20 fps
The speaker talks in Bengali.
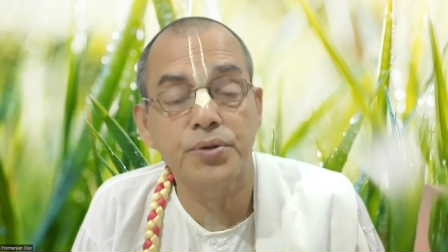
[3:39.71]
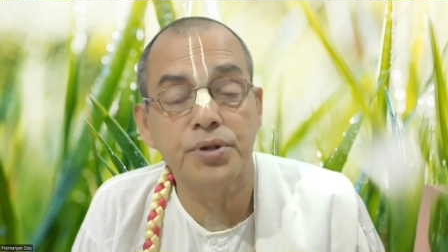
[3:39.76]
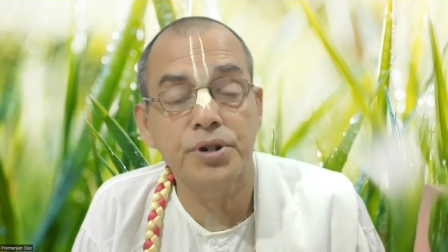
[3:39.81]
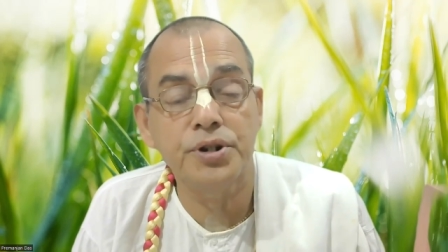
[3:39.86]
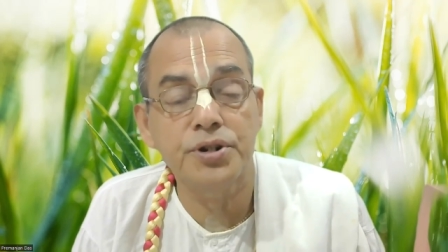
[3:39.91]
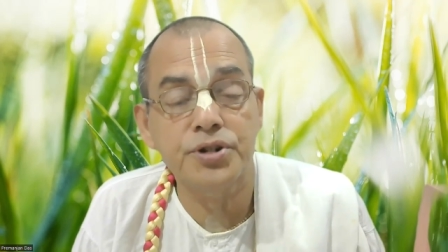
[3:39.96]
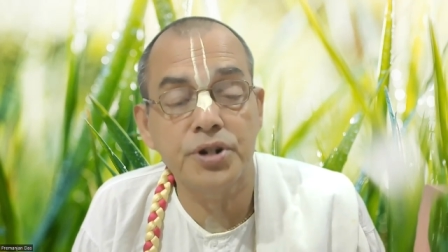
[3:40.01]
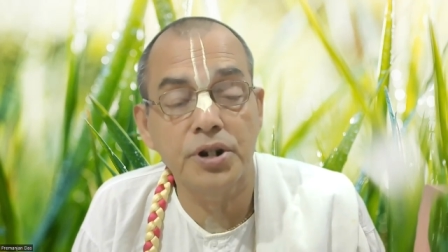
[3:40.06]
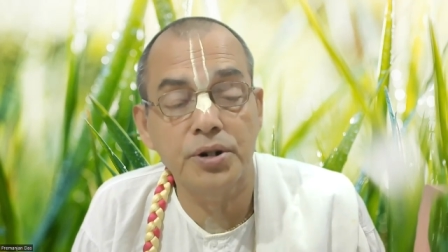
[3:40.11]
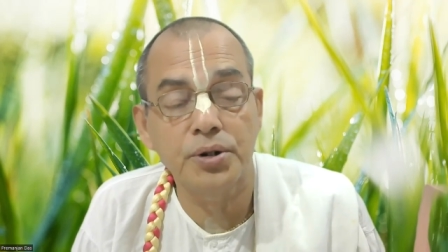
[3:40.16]

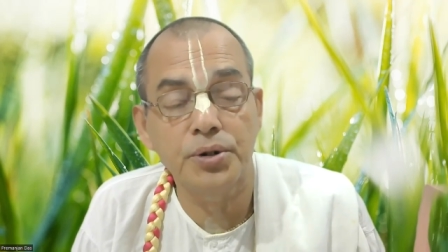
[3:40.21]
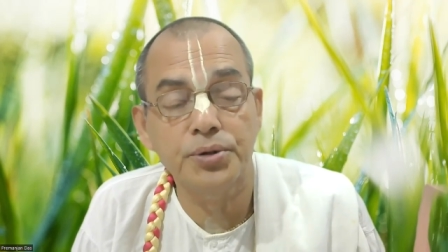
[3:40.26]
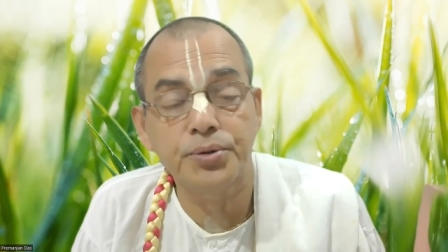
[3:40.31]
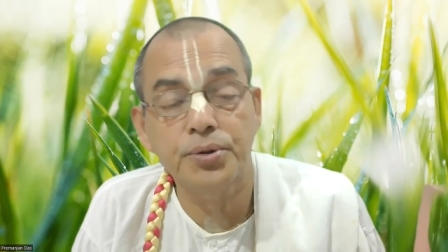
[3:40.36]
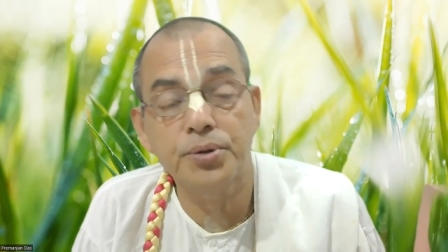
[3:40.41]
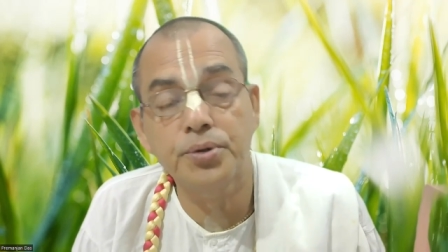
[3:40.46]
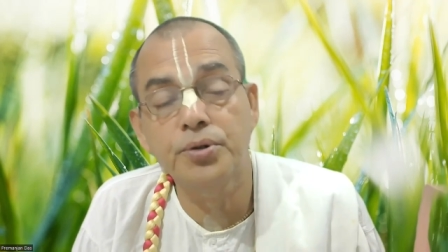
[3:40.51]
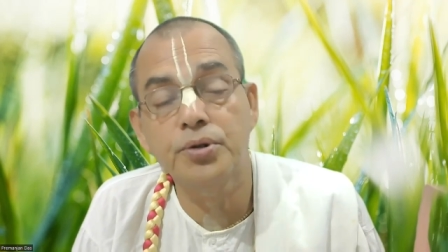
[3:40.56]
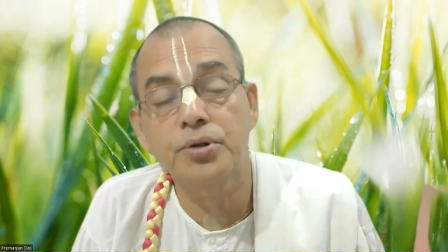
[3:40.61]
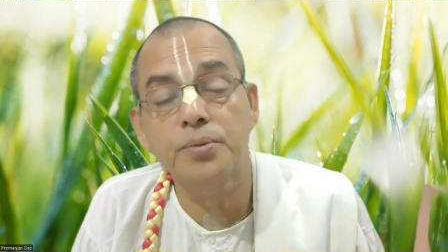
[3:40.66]
শুনিছেন
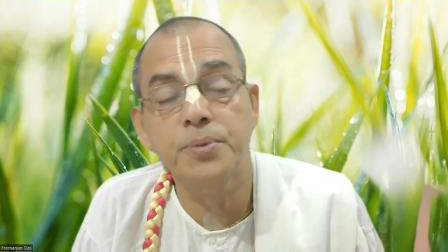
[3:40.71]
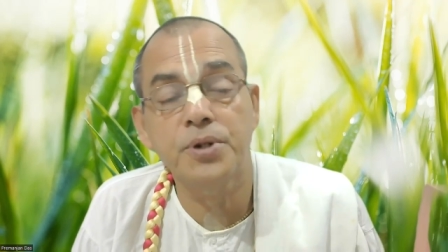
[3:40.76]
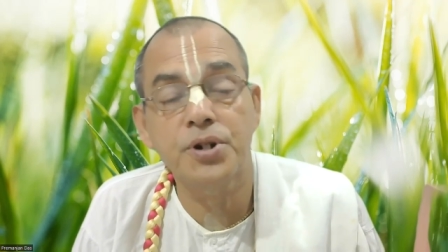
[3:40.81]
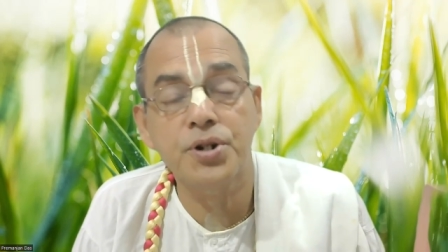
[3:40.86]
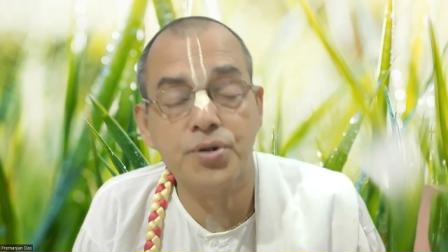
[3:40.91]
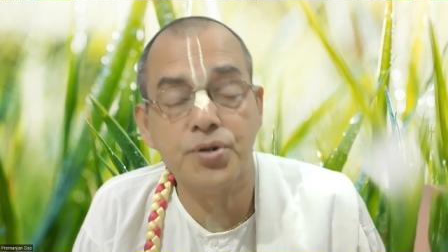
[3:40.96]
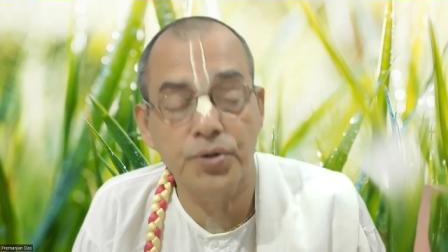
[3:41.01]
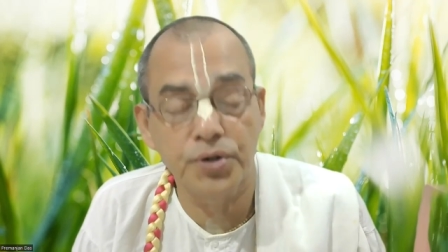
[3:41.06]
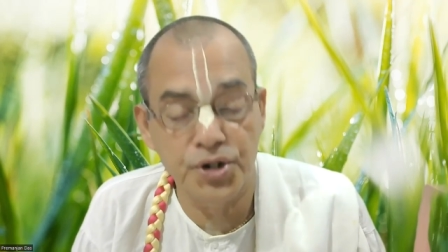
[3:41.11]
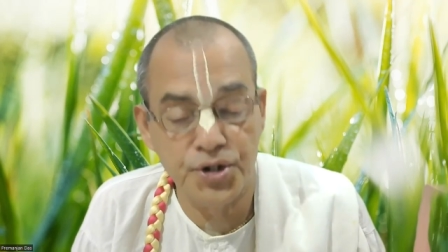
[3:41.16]
তরুরপি
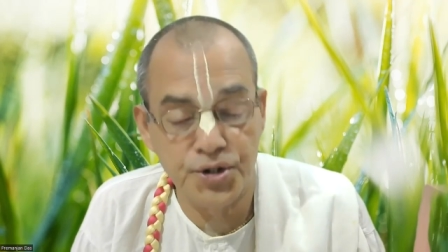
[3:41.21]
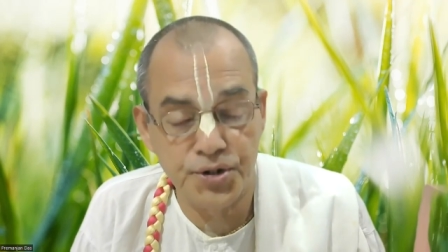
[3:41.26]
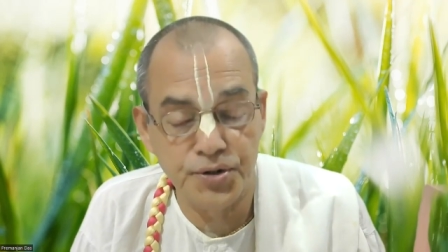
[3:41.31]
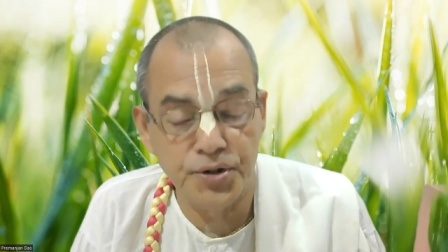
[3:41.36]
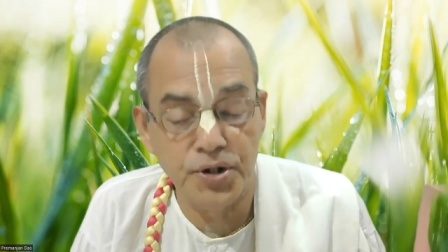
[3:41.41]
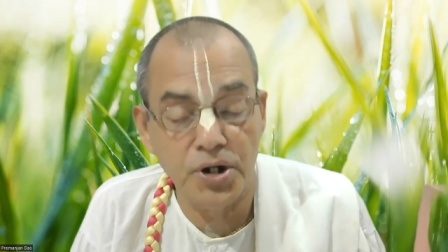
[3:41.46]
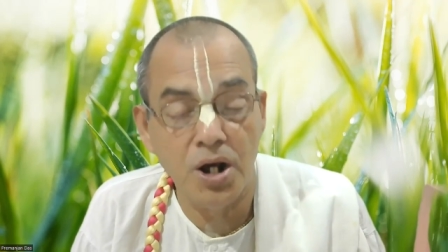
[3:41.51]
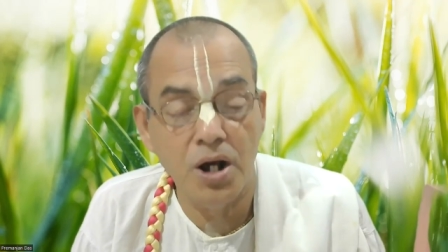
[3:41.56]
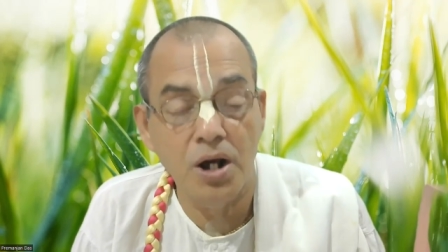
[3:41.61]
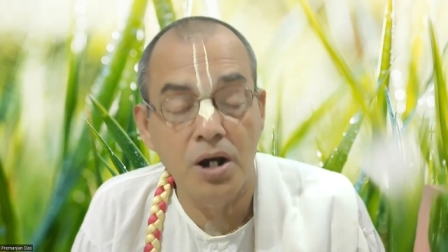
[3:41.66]

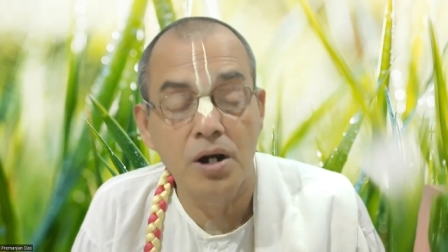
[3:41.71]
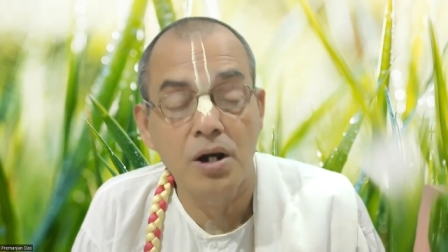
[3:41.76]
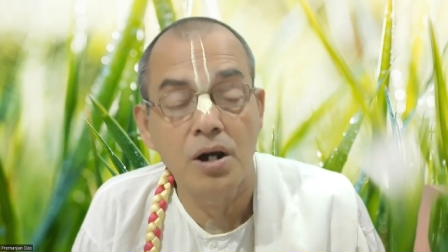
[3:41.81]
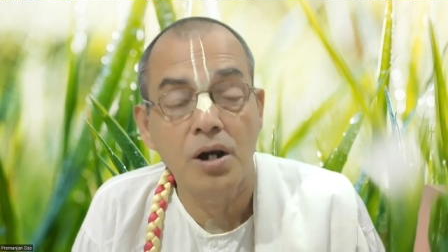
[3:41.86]
সহিষ্ণনা